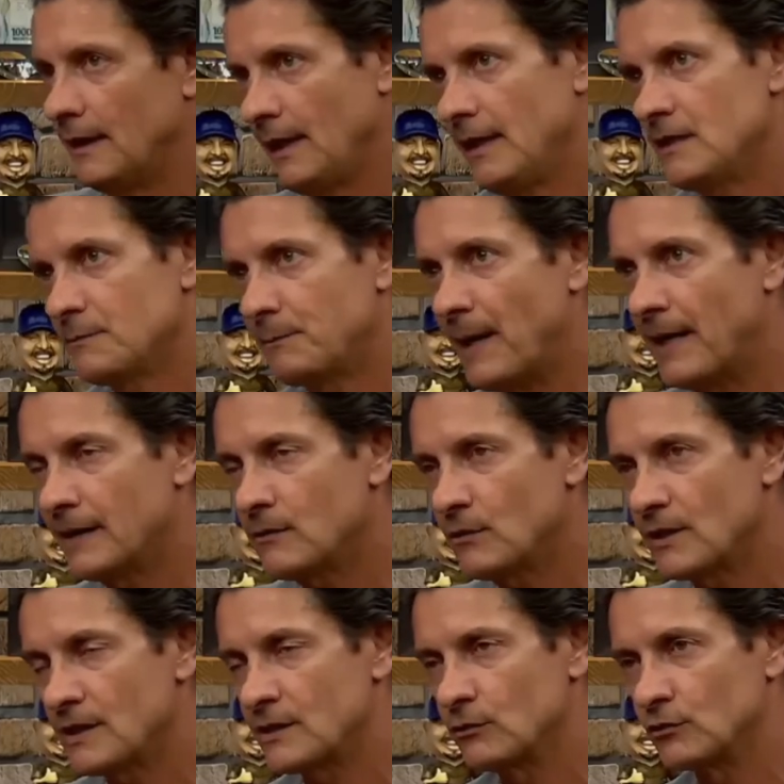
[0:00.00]
Eles param,
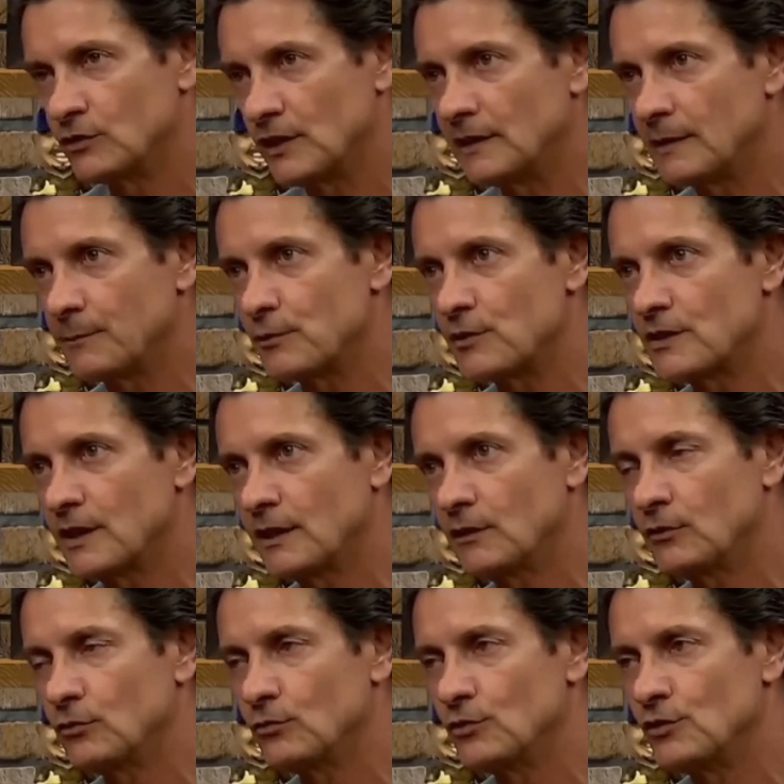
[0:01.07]
né? Se os
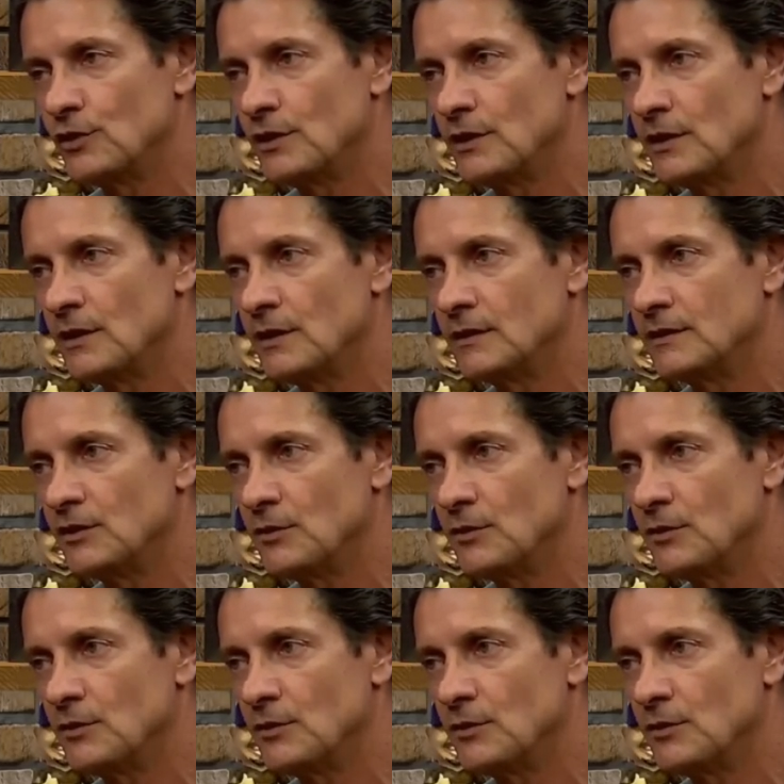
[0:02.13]
30% de, de